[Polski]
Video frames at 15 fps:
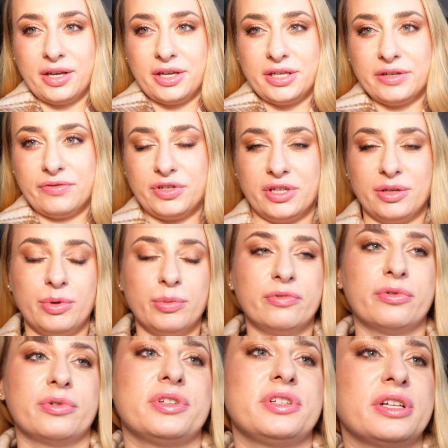I dziewczyny mi
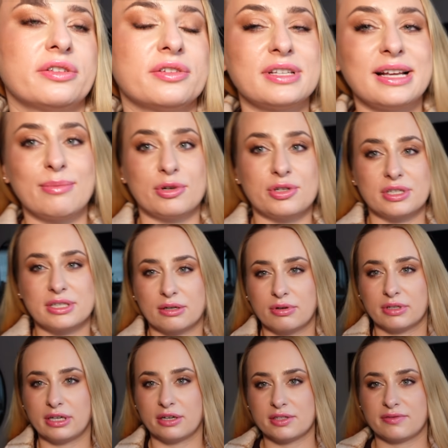mówiły dzisiaj to samo, że
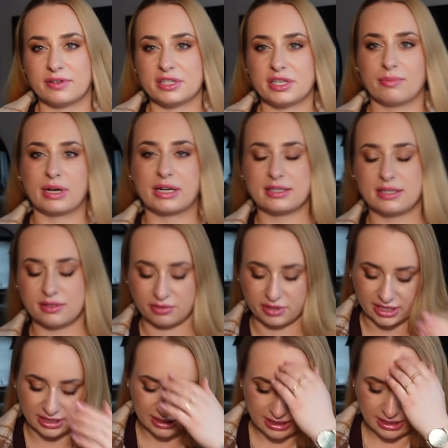zakładając właśnie maxi
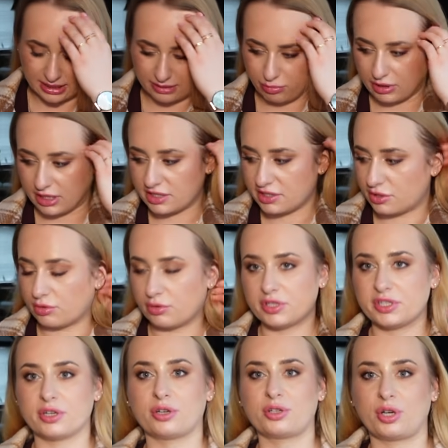sukienkę i płaszcz czuły
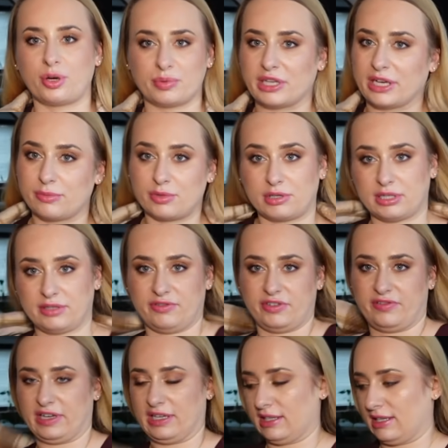się okropnie na przykład w
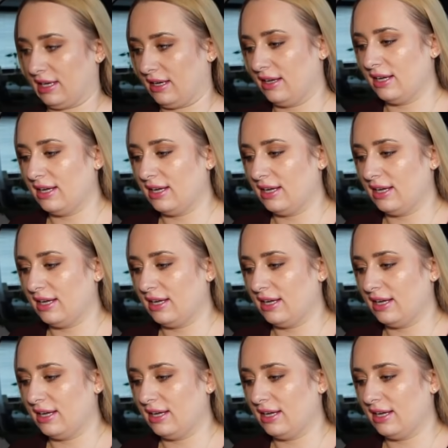święta.